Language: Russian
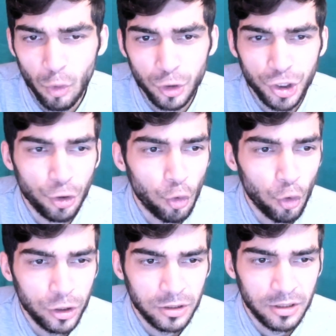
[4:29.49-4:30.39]
очень
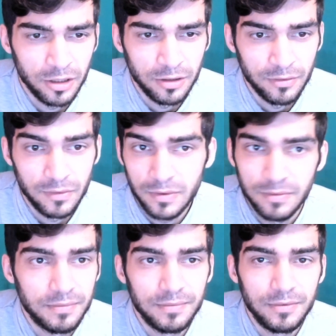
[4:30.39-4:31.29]
коротко,
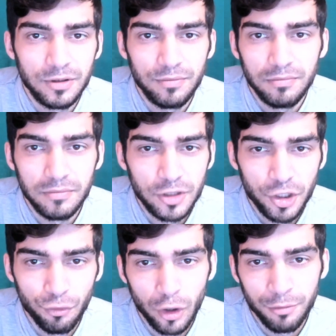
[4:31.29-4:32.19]

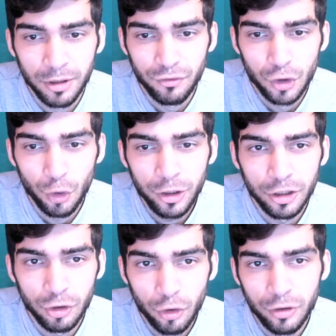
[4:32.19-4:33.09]
чего я был в шоке,
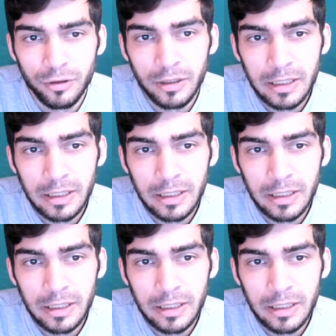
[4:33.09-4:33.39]
но